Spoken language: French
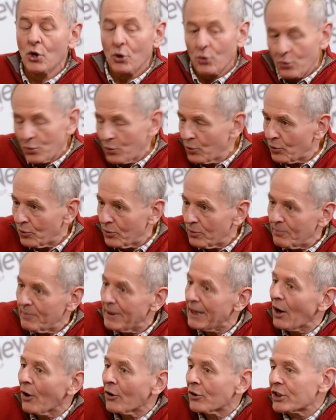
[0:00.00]
Euh,
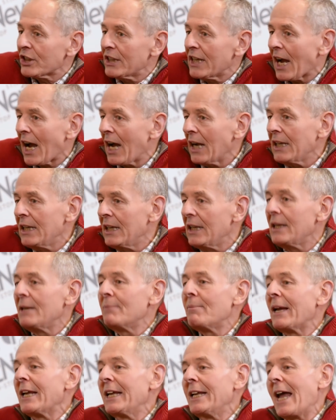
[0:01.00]
mais en général,
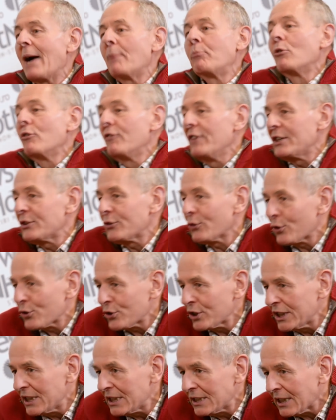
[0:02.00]
il, a approuvé ce que
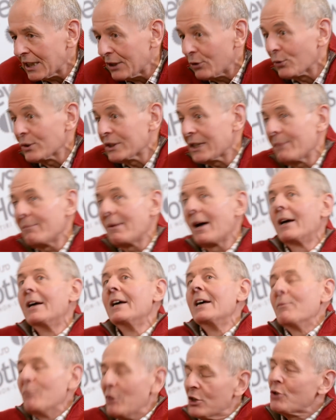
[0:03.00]
je disais. Donc ça m'a,
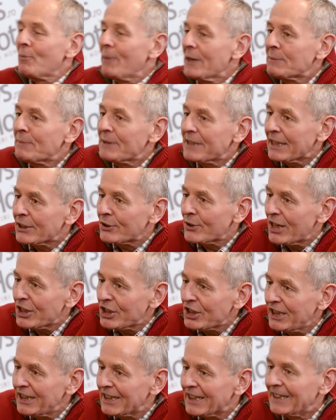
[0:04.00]
moi, je ne suis pas un spécialiste de
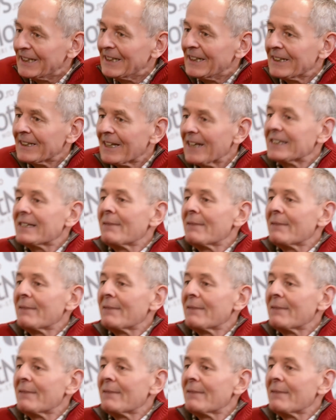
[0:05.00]
la Chine.